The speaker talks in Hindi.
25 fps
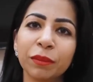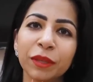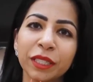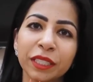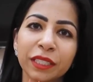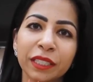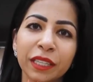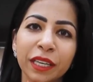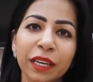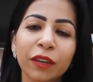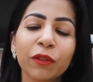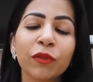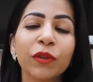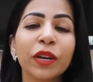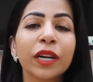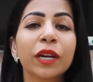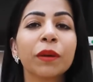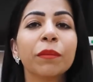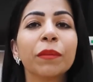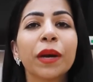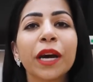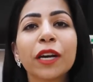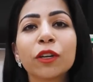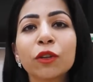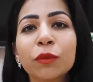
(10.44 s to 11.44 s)
नमस्ते
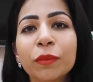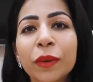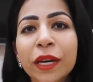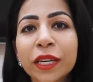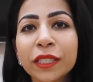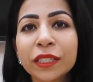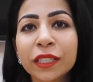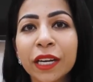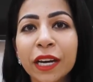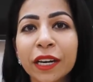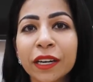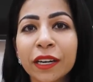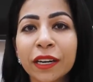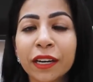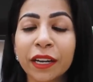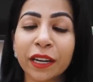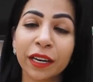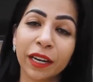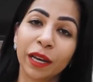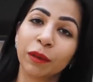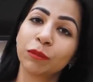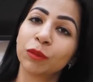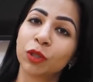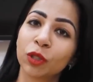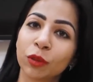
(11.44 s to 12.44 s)
वेलकम बैक टू माय चैनल
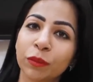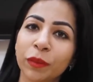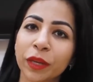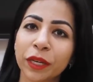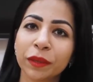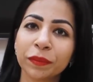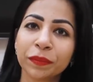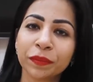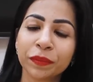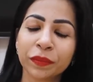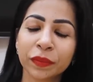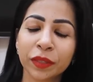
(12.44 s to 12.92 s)
एंड आई एम सुमन